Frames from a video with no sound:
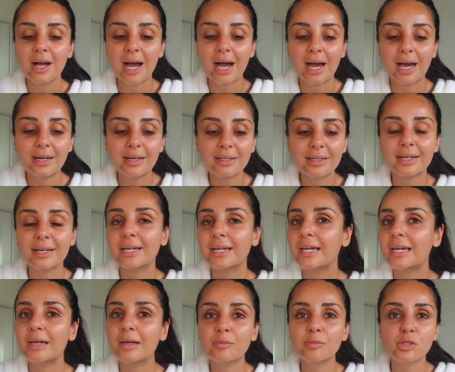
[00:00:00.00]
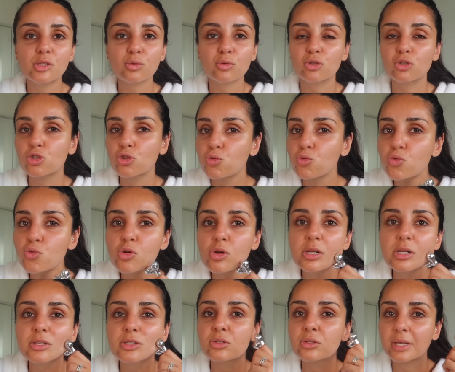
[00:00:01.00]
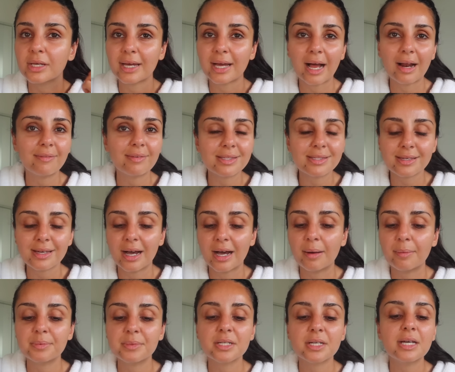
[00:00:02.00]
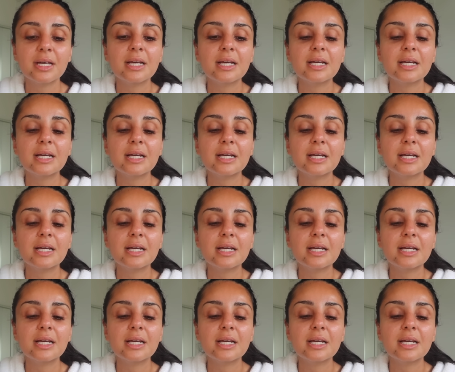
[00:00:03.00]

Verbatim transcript: Alle Cremes und Tools und egal was ihr habt,